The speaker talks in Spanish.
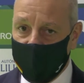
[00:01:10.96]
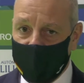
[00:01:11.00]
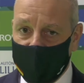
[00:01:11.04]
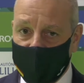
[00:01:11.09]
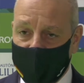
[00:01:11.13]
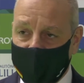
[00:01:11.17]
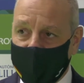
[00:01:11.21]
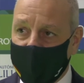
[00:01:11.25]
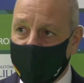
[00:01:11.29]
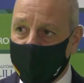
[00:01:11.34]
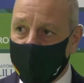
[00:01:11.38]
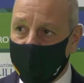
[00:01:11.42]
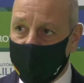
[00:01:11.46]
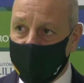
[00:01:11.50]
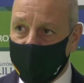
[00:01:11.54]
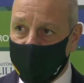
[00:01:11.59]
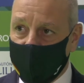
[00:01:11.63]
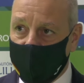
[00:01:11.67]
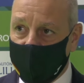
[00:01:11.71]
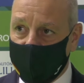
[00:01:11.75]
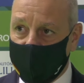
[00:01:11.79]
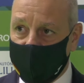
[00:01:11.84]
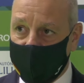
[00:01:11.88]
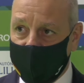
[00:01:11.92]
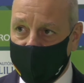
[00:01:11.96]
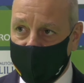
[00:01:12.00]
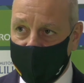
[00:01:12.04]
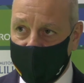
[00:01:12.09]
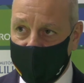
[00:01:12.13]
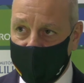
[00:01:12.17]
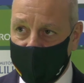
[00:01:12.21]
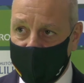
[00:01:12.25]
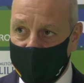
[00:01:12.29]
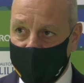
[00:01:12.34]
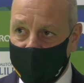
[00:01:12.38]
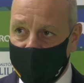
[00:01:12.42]
llegar a acuerdos
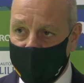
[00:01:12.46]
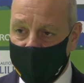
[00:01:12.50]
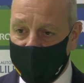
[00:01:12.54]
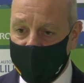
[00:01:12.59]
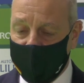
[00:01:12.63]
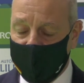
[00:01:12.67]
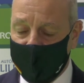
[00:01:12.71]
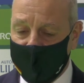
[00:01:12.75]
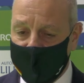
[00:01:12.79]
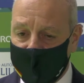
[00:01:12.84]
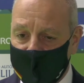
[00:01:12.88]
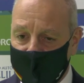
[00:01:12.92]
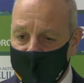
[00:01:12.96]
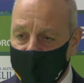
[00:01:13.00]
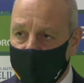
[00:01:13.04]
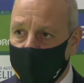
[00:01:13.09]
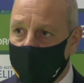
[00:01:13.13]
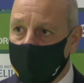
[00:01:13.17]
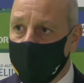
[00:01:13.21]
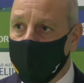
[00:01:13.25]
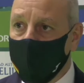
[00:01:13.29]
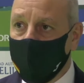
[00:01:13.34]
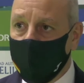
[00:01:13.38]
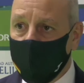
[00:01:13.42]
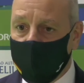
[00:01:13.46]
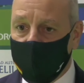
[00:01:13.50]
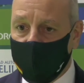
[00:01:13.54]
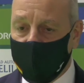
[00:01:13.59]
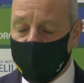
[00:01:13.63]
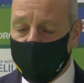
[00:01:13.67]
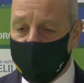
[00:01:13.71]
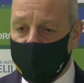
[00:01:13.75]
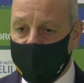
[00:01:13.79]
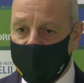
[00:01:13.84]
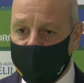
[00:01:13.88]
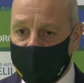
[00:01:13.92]
eh,
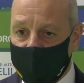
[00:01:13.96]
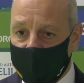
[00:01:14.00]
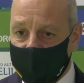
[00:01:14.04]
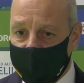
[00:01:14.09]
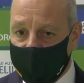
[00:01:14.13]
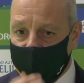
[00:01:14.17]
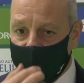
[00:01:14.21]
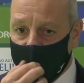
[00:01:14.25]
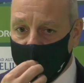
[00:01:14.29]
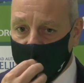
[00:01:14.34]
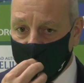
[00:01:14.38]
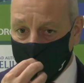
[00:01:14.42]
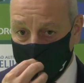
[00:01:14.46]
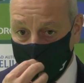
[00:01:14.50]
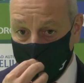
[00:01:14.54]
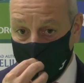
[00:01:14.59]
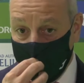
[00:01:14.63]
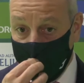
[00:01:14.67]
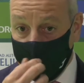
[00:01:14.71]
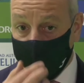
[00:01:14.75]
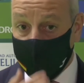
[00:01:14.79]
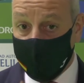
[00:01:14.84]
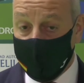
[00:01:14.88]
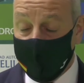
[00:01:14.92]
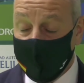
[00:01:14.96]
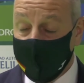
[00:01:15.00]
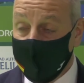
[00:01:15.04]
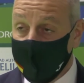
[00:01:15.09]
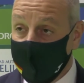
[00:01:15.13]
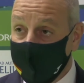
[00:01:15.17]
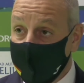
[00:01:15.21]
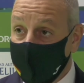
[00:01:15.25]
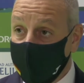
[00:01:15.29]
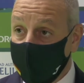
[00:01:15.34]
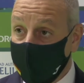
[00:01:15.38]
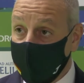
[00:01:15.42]
conjuntos para intentar conseguir
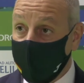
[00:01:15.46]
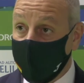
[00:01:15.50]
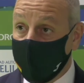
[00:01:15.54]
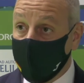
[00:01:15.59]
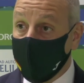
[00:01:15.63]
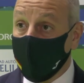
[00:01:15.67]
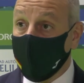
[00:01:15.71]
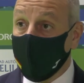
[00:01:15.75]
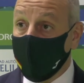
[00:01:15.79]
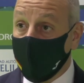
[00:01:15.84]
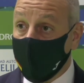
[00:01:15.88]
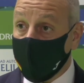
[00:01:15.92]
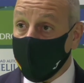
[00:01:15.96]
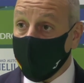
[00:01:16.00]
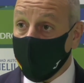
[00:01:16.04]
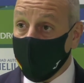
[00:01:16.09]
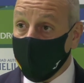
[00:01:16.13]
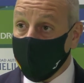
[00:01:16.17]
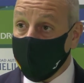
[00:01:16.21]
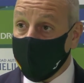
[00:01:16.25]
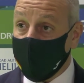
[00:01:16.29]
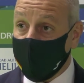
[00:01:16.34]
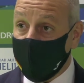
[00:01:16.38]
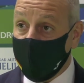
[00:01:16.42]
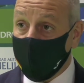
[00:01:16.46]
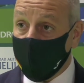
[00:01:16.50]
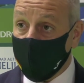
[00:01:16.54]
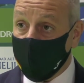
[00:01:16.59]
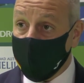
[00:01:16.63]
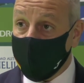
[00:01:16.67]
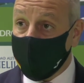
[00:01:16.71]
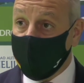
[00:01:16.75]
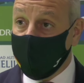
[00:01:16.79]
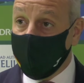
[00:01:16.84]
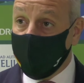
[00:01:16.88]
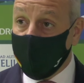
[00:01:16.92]
eh, lo que todos
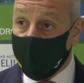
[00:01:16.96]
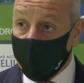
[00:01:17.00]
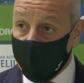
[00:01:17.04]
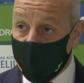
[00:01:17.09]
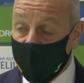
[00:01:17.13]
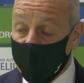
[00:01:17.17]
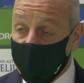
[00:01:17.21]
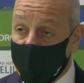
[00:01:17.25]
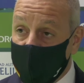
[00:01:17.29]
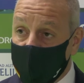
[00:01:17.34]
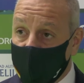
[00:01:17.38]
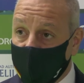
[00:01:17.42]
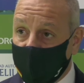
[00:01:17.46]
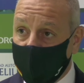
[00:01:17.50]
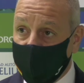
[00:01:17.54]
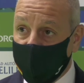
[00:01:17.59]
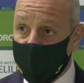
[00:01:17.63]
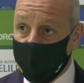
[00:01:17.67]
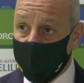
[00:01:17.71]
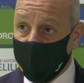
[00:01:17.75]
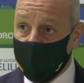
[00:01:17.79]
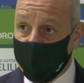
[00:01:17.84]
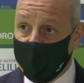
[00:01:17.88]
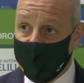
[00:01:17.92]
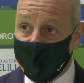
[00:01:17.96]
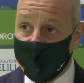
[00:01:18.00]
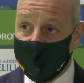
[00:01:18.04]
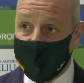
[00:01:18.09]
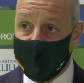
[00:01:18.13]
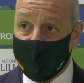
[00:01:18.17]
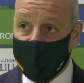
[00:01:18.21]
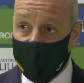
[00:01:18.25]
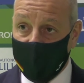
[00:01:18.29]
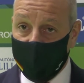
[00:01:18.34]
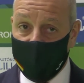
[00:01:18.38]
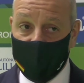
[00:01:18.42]
queremos, ir por el mismo camino,
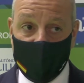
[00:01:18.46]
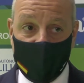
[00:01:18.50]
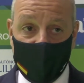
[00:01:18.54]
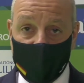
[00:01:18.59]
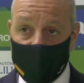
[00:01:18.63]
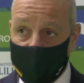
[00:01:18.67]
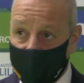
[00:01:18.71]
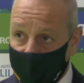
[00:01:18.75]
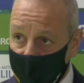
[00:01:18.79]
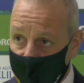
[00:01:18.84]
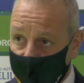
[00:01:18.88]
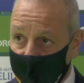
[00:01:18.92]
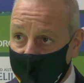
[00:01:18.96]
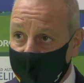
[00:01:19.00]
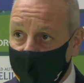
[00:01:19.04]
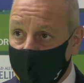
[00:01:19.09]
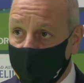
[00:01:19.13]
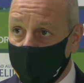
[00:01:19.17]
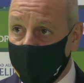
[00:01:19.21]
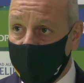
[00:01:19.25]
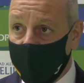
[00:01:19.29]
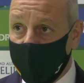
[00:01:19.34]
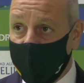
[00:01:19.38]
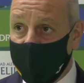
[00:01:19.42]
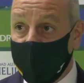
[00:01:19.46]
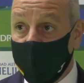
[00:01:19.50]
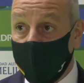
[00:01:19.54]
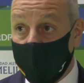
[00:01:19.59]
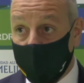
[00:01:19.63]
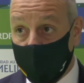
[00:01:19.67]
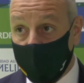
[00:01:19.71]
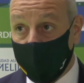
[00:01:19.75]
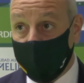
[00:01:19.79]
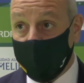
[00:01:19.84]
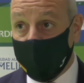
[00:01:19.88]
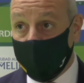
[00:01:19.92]
trabajar duramente
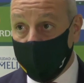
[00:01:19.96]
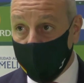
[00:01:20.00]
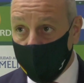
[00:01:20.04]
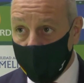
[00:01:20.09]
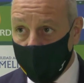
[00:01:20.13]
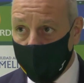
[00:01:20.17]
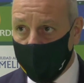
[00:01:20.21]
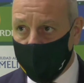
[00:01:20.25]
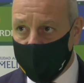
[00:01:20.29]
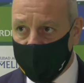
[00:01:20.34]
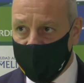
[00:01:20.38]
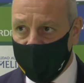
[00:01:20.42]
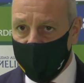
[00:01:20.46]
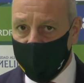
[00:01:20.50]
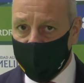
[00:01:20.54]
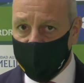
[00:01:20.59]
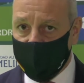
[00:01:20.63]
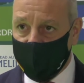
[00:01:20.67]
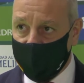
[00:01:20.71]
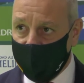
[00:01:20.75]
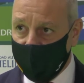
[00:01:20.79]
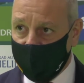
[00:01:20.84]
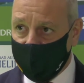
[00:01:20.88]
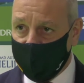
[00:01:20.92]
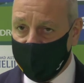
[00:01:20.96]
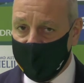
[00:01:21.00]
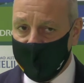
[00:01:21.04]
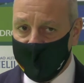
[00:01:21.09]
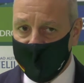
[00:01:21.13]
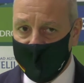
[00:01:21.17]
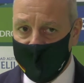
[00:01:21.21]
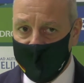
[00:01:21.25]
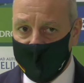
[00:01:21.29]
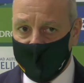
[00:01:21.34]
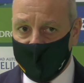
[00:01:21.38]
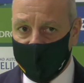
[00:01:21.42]
por lo que todos luchamos y es
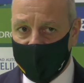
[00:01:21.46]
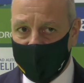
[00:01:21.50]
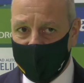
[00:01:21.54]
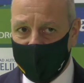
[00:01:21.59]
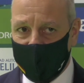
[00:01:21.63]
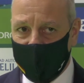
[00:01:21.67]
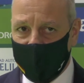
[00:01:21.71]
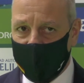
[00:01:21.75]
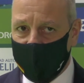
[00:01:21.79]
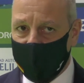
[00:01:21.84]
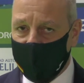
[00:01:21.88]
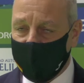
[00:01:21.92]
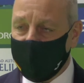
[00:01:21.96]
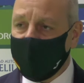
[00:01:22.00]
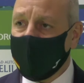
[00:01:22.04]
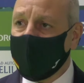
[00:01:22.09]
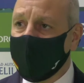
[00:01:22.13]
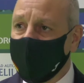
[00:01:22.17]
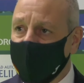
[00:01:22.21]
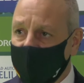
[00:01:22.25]
eh, dar